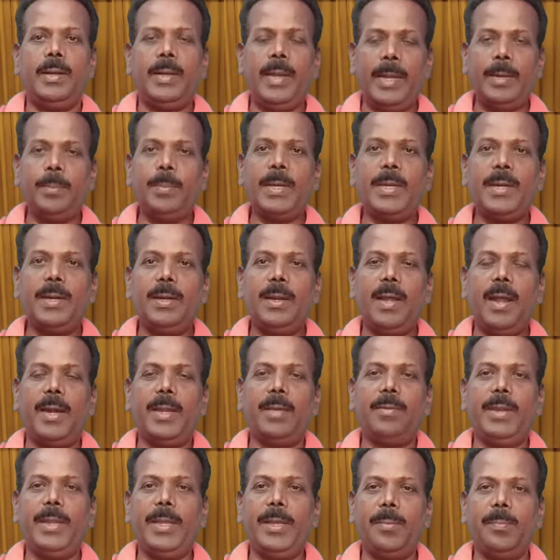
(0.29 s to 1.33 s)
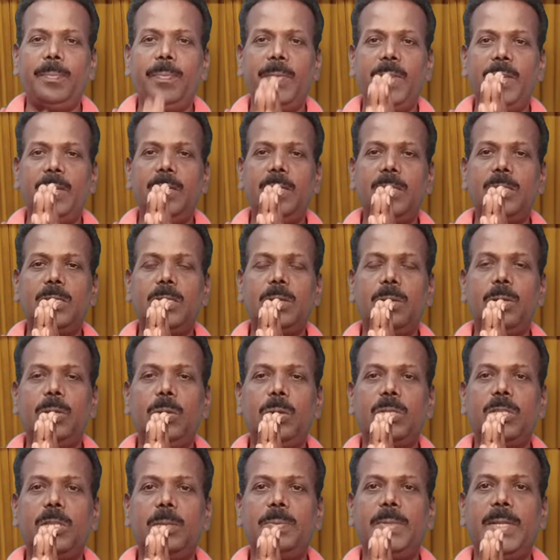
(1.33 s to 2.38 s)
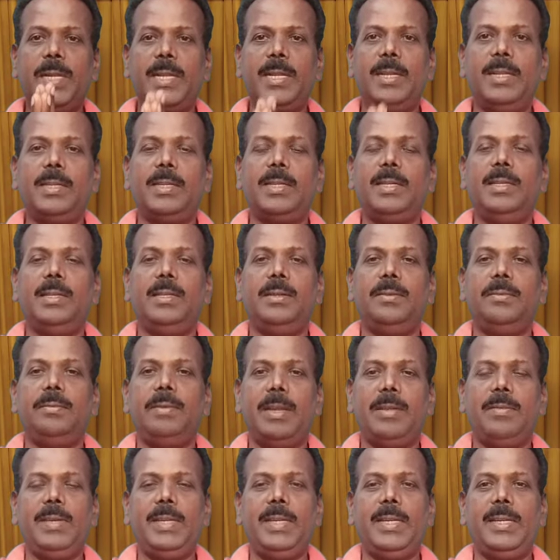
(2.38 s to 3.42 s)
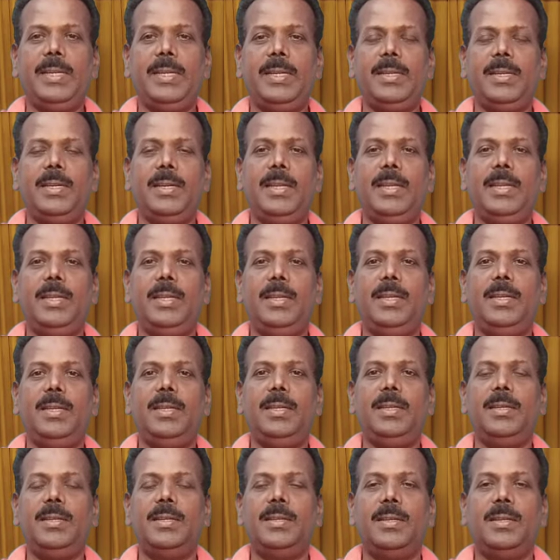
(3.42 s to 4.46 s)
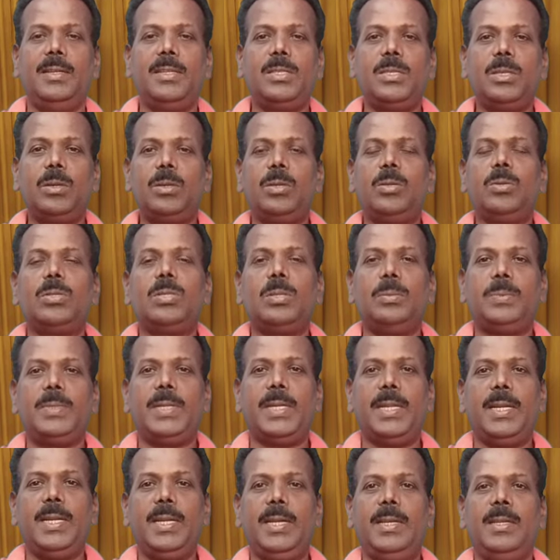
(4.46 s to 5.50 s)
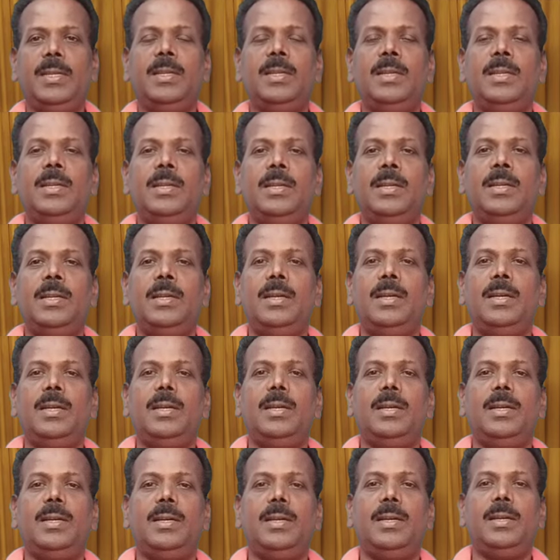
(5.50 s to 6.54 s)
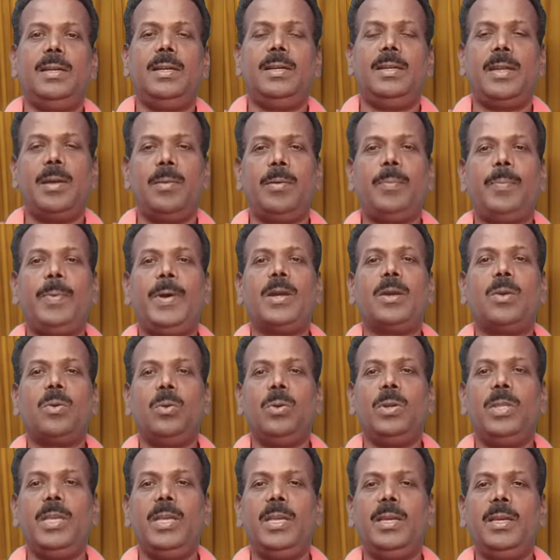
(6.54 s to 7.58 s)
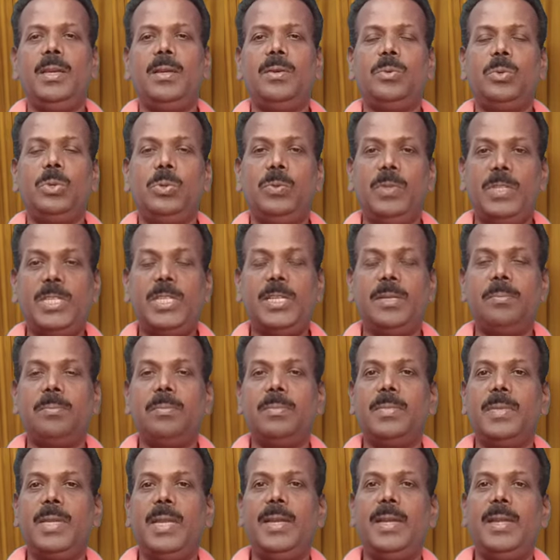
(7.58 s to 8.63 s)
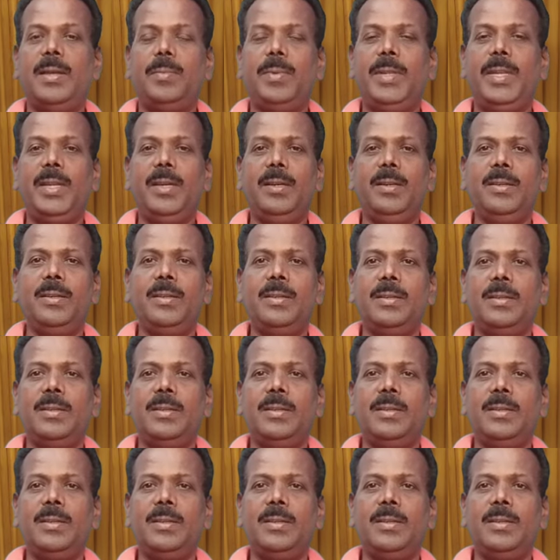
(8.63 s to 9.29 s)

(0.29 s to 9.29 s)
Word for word: நண்பர்கள் அனைவரையும் டிஸ்கவர் யுவர் சேனலுக்கு வரவேற்கின்றேன் இன்றைக்கி டிஸ்கவர் யுவர் சேனலில் நாம் பார்க்கக்கூடிய ஒரு விஷயம் என்ன அப்படின்னா